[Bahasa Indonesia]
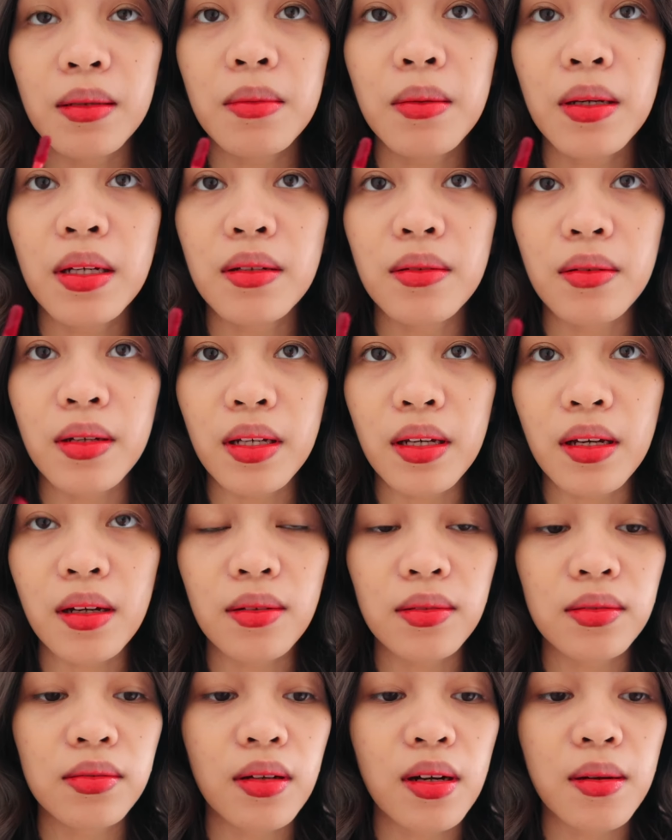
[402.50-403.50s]
Tapi by the way ya,
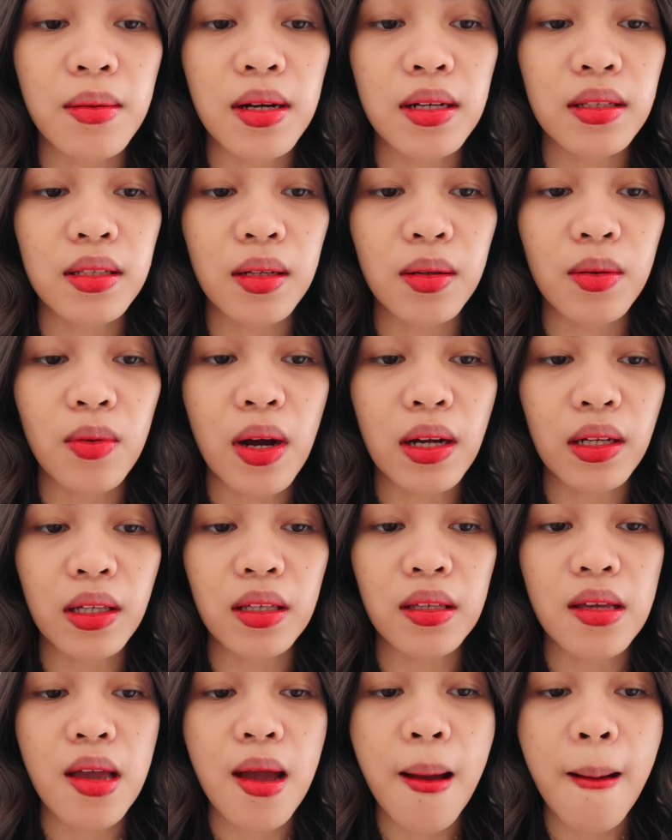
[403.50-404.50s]
aku suka banget sama
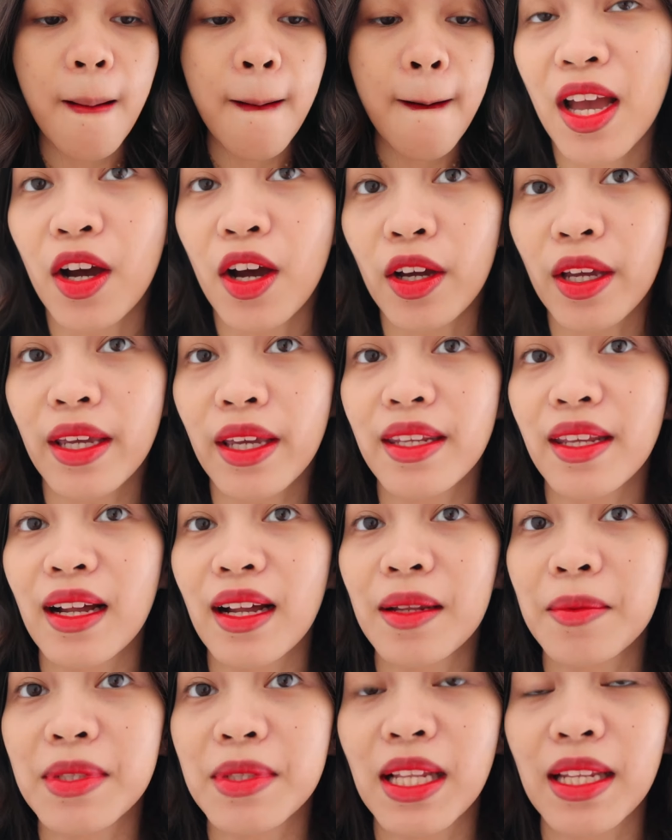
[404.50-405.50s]
wanginya. Oke ini
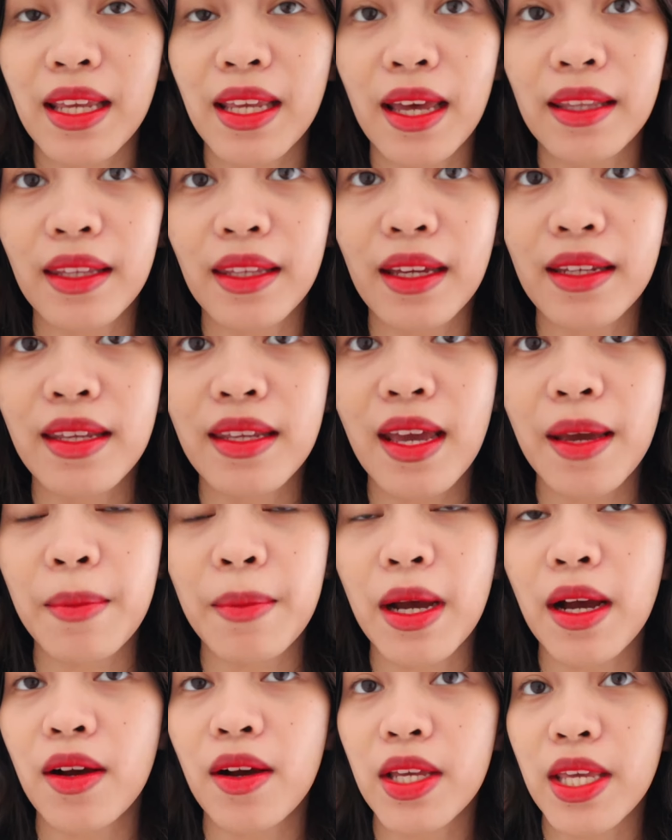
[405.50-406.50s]
kalian bisa lihat ya dia
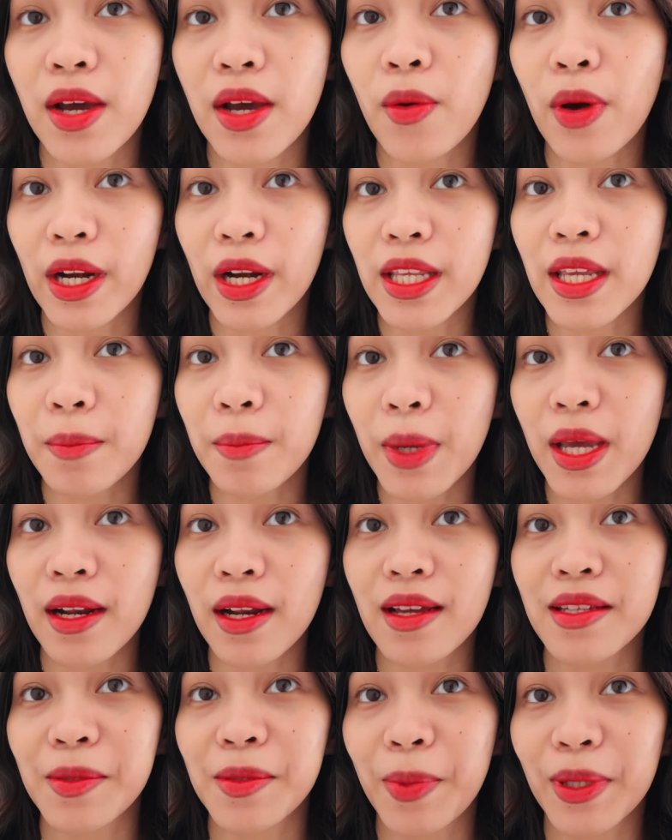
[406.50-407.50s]
emang ya warnanya
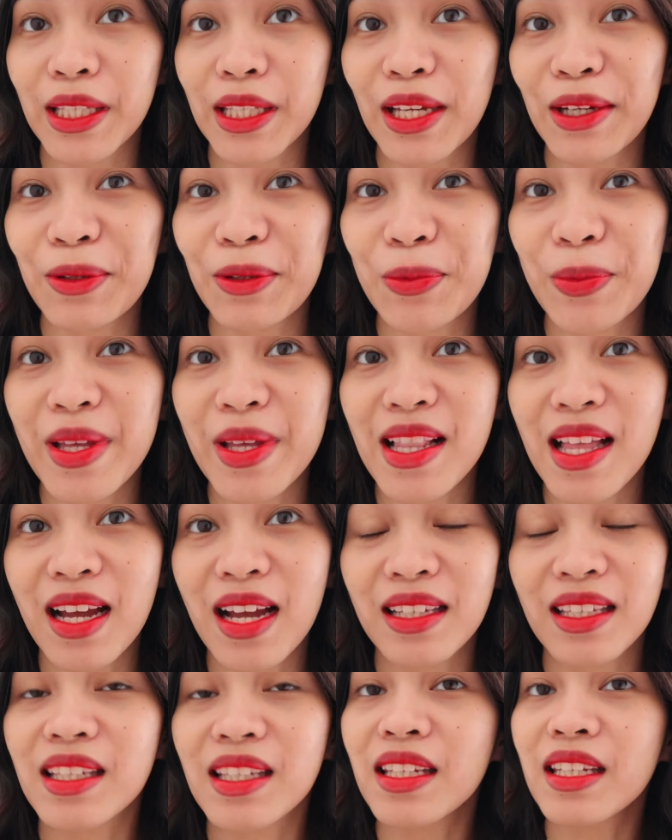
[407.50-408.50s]
merah seperti aku
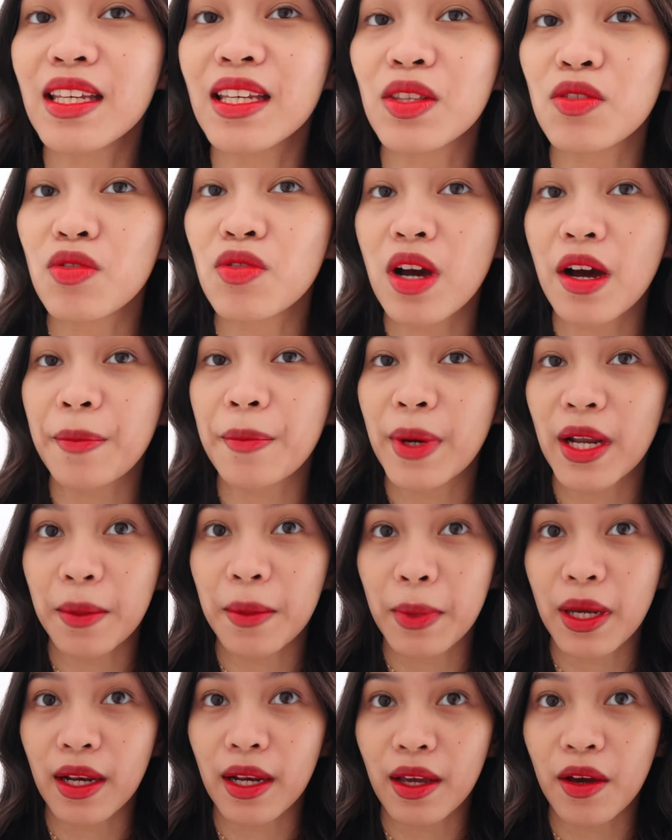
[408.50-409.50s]
bilang jadi dia tuh nggak
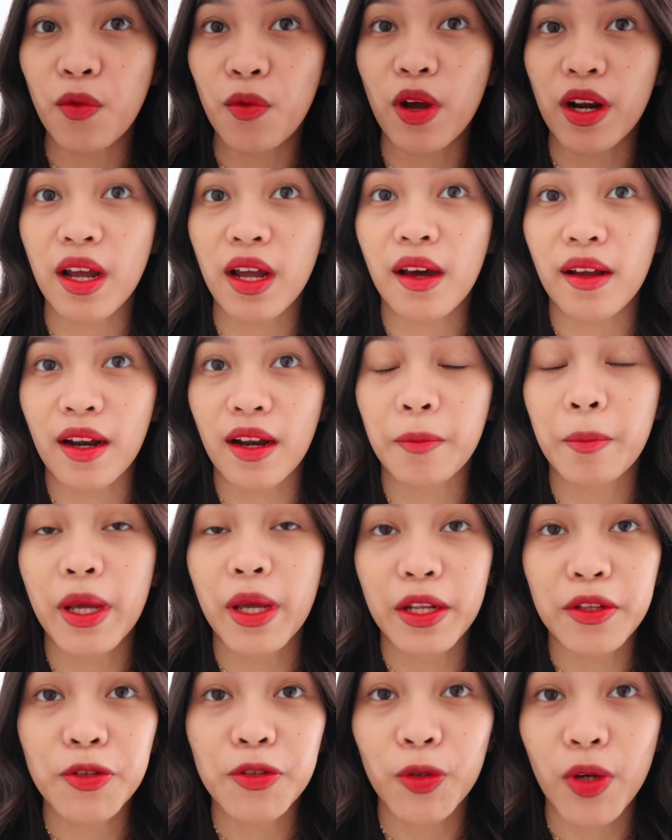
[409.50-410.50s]
kemana-mana warna
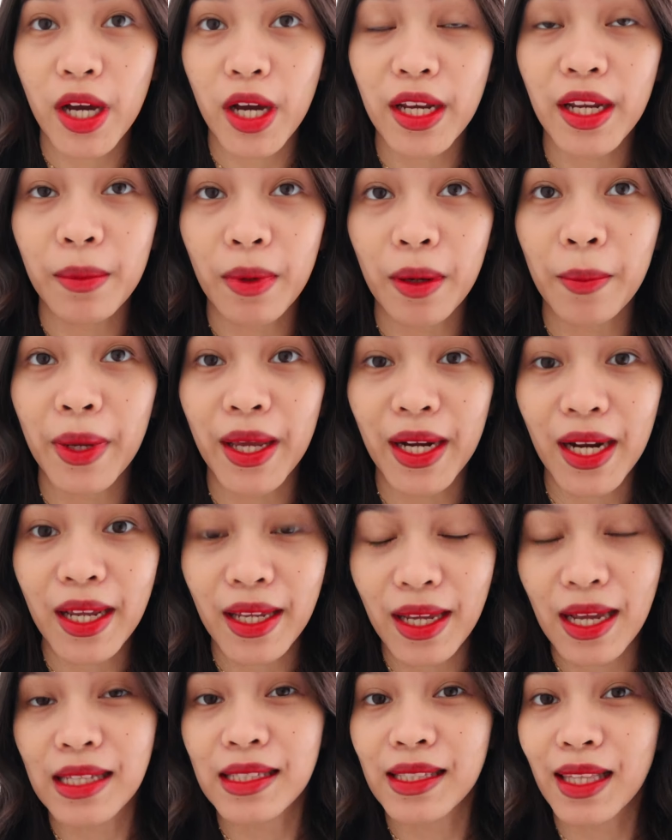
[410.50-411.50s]
cranberry juga kan emang merah
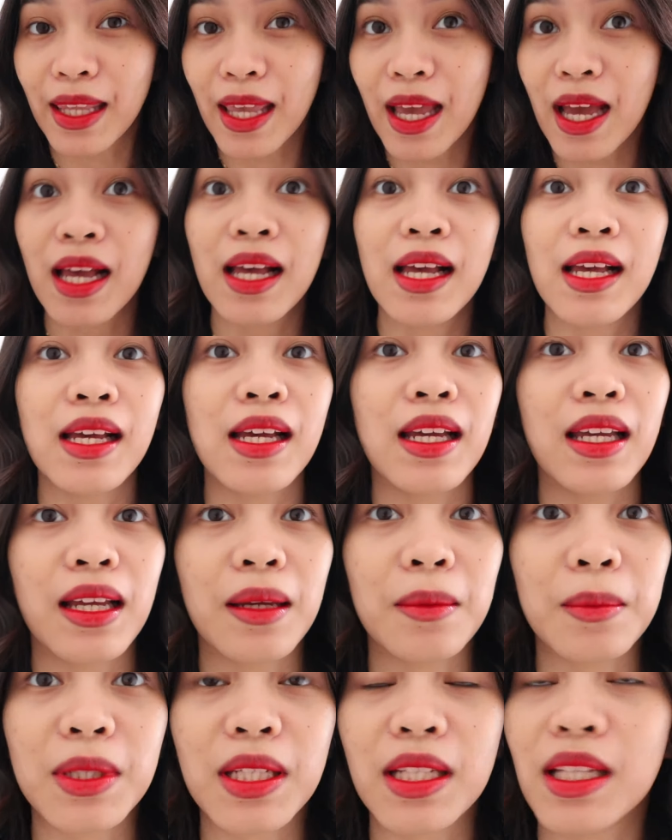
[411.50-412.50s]
ya hasilnya
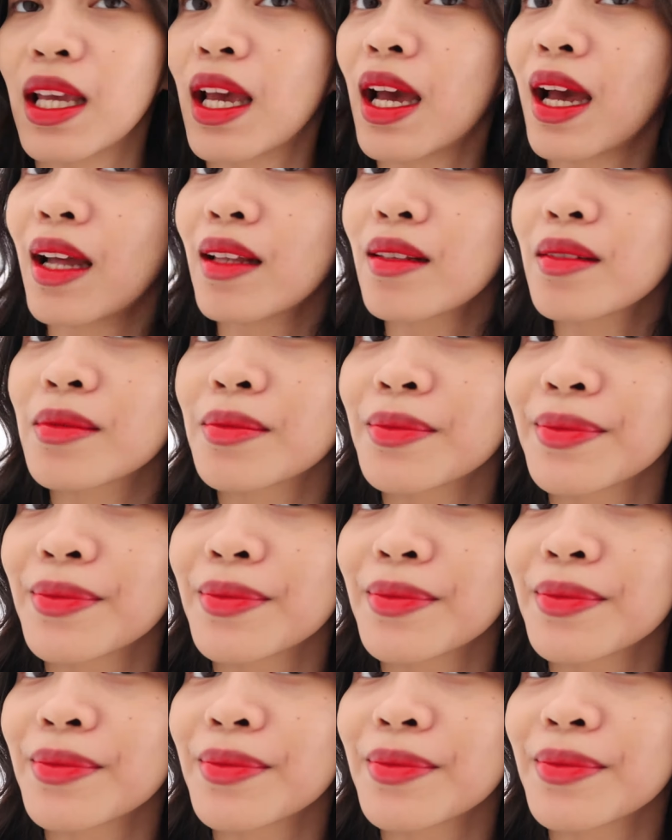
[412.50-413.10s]
bisa lihat